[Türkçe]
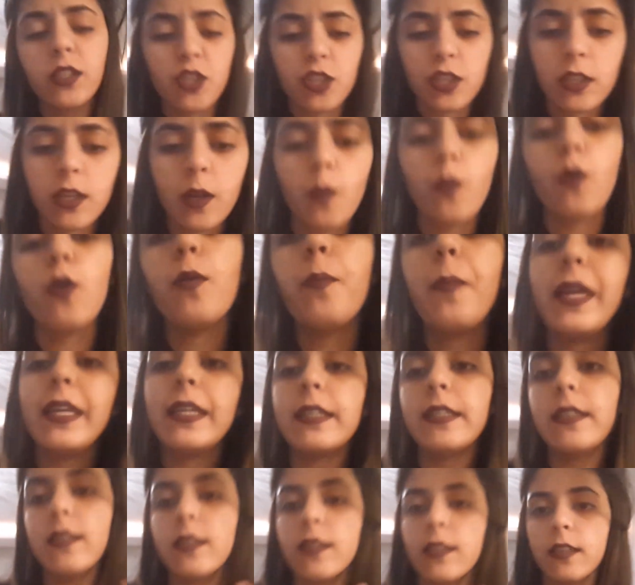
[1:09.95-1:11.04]
İçinde böyle
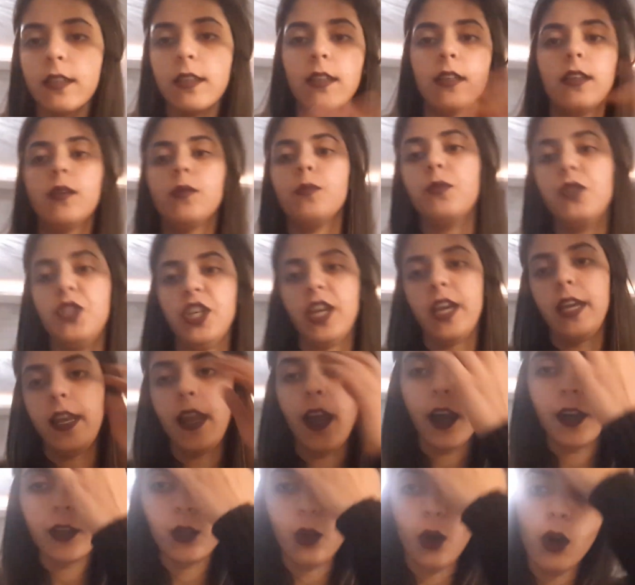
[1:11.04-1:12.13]
belirli bir
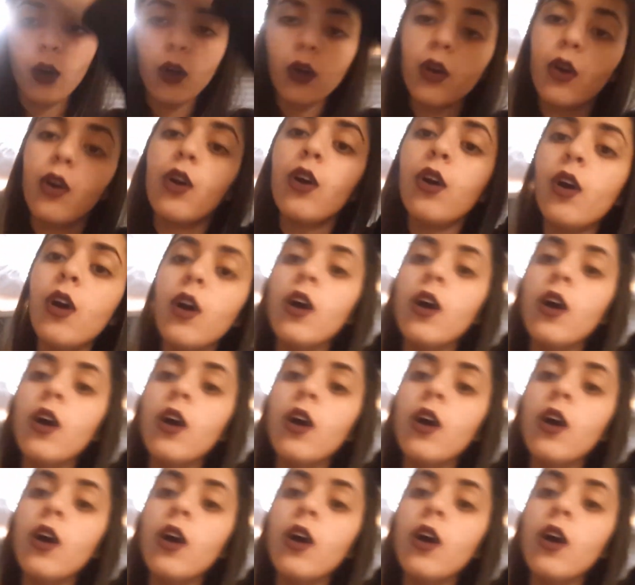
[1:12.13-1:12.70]
şeyler yok.